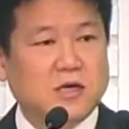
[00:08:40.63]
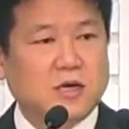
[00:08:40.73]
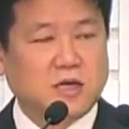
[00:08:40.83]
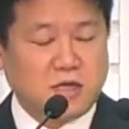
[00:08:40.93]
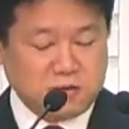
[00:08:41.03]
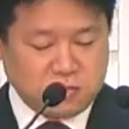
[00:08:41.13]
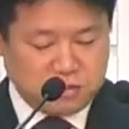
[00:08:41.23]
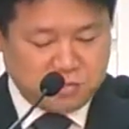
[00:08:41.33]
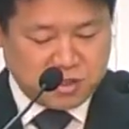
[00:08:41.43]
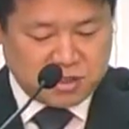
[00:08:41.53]

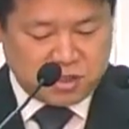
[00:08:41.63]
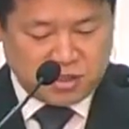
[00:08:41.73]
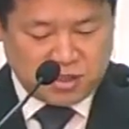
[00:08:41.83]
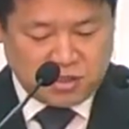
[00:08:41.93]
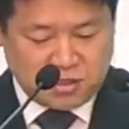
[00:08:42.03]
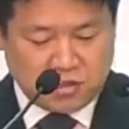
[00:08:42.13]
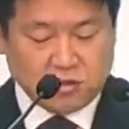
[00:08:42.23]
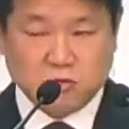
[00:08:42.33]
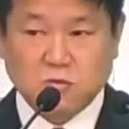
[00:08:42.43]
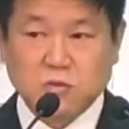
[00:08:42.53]
하나님을 믿으니
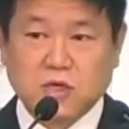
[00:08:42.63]
또